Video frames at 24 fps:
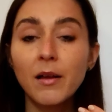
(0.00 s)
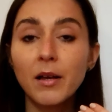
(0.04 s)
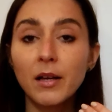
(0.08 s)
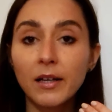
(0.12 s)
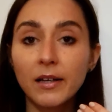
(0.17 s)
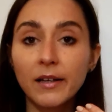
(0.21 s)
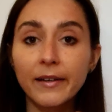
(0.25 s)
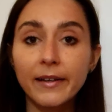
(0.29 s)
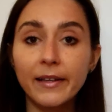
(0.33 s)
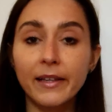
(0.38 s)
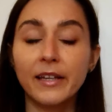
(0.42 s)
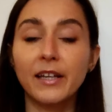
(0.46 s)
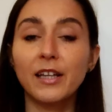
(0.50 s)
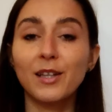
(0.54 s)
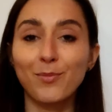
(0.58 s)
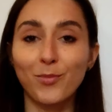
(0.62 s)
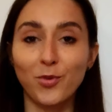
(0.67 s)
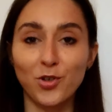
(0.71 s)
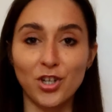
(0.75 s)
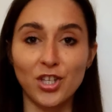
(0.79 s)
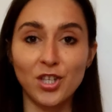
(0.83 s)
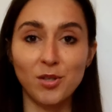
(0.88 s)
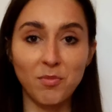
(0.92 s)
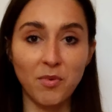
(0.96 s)
e, klient
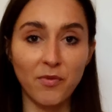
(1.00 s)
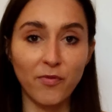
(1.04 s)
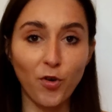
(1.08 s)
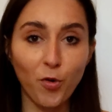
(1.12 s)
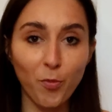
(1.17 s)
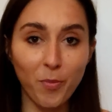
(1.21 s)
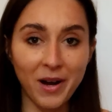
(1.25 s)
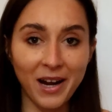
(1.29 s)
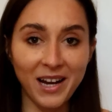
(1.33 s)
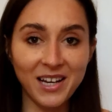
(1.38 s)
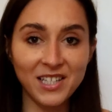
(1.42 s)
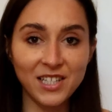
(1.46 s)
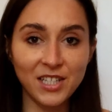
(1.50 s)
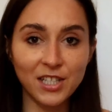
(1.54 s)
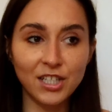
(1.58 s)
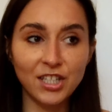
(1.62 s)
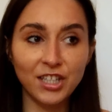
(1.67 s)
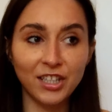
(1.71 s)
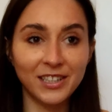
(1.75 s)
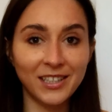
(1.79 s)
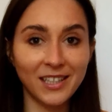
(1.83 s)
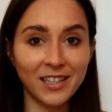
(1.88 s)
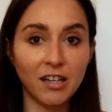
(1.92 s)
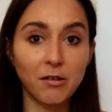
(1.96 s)
może sobie
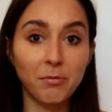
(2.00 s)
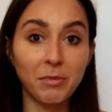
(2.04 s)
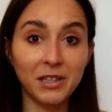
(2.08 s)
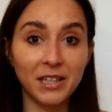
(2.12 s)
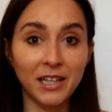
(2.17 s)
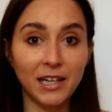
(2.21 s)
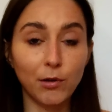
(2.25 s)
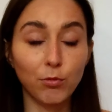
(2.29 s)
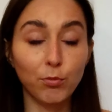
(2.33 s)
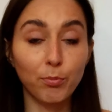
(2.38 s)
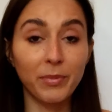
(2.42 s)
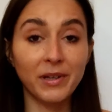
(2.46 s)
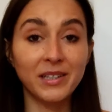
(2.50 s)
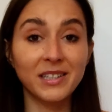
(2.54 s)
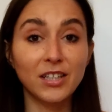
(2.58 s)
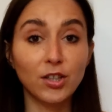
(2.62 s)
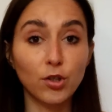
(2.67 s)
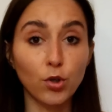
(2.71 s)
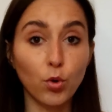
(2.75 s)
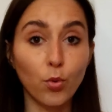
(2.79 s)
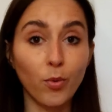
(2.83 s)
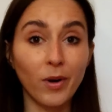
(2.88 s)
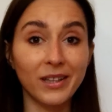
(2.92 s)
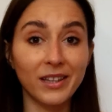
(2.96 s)
wyobrazić, gdzie ten materiał będzie
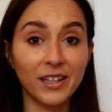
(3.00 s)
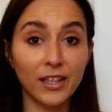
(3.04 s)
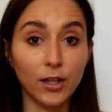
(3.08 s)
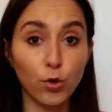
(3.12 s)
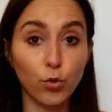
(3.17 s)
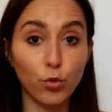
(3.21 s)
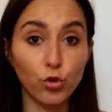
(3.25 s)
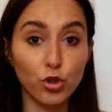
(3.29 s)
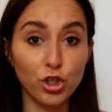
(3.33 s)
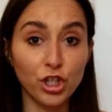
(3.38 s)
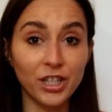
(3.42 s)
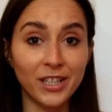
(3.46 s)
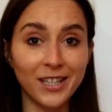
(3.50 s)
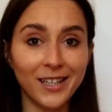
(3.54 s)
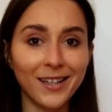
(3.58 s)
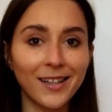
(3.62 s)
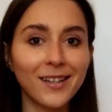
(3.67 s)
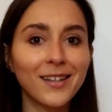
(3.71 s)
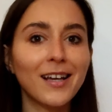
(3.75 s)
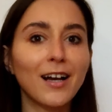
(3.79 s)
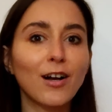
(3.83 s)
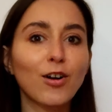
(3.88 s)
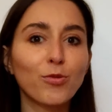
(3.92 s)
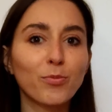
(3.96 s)
dokładnie użyty
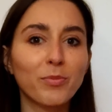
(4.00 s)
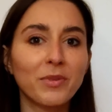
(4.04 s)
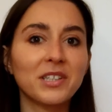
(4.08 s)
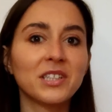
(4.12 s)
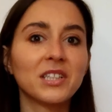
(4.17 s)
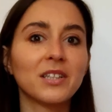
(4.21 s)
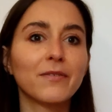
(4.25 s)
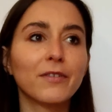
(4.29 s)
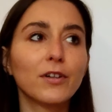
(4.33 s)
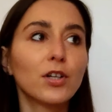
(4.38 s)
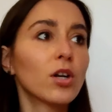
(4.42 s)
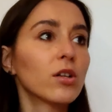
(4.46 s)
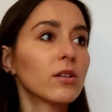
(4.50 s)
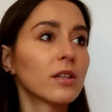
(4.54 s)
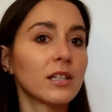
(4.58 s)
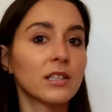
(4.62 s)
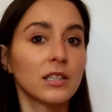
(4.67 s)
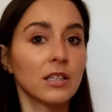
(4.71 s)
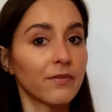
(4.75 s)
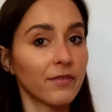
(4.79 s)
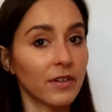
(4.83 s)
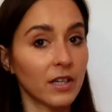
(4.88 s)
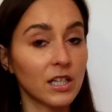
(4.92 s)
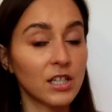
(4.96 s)
i jak on będzie wyglądać
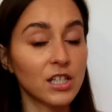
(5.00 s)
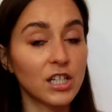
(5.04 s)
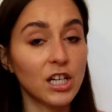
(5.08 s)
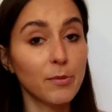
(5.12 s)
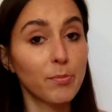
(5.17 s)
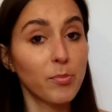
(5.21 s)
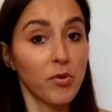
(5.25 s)
na większej